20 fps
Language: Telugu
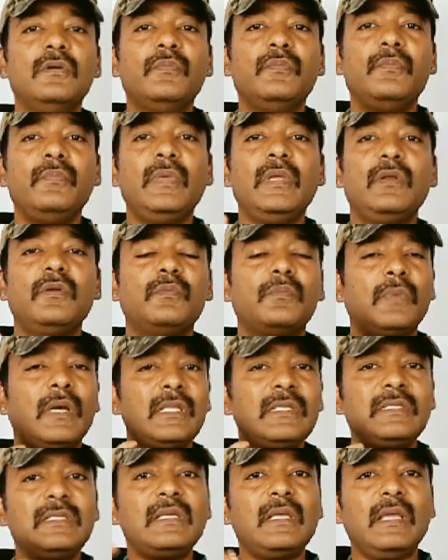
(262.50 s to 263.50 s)
మీరు
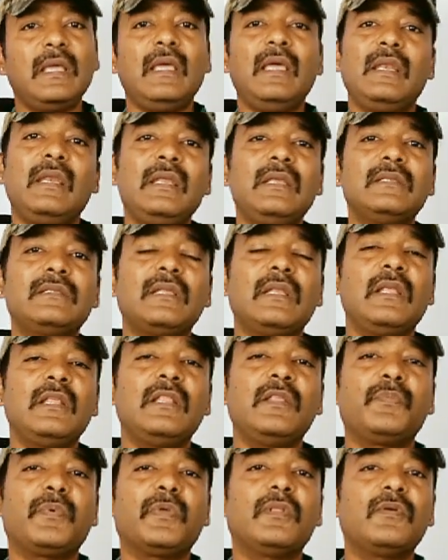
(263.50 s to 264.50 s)
మంచి ఎర్నింగ్స్ అనేది
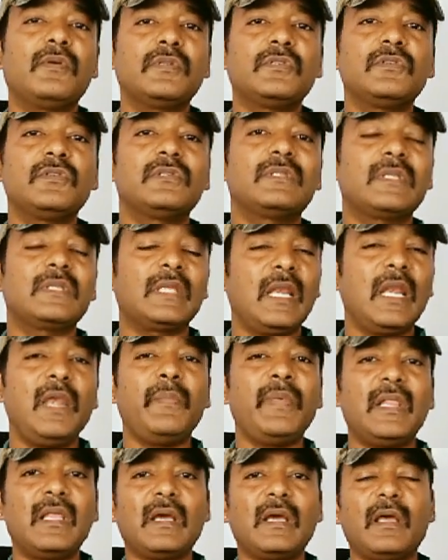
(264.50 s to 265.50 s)
పొందవచ్చు స్క్రీన్
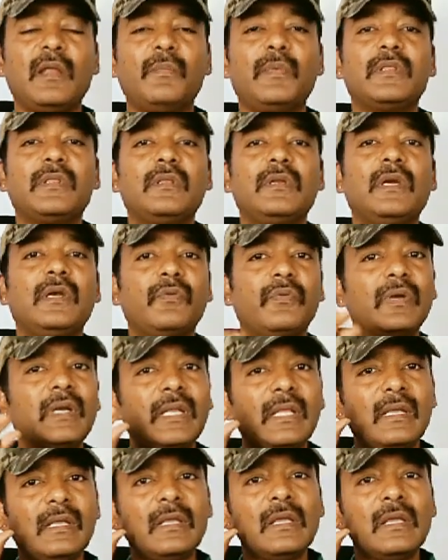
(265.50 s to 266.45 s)
మీద కనబడుతున్నటువంటి